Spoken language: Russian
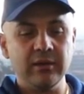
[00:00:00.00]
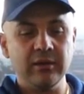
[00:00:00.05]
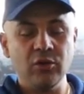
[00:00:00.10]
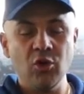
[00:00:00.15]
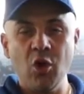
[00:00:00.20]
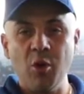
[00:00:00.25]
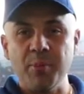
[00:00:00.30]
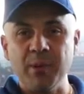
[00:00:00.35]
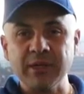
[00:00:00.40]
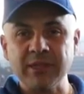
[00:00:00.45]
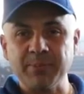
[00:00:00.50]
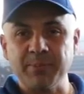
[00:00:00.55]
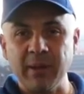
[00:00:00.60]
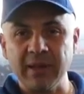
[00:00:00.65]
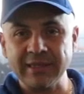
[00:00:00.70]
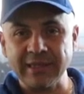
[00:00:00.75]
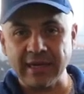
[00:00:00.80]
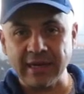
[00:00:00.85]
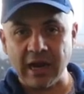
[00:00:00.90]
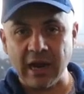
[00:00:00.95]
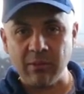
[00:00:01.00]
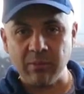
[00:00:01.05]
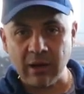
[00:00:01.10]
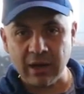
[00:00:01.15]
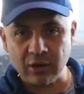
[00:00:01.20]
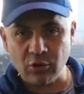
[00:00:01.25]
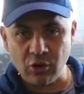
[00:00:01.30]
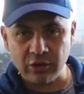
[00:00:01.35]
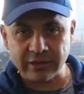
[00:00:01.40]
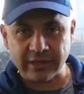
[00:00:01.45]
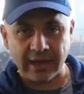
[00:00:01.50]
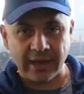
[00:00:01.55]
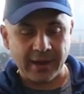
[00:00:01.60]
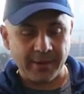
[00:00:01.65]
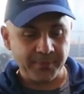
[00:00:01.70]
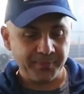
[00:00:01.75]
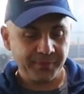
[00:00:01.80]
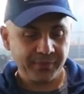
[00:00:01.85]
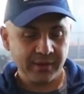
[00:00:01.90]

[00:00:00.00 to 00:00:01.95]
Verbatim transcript: лопасть полтора оборота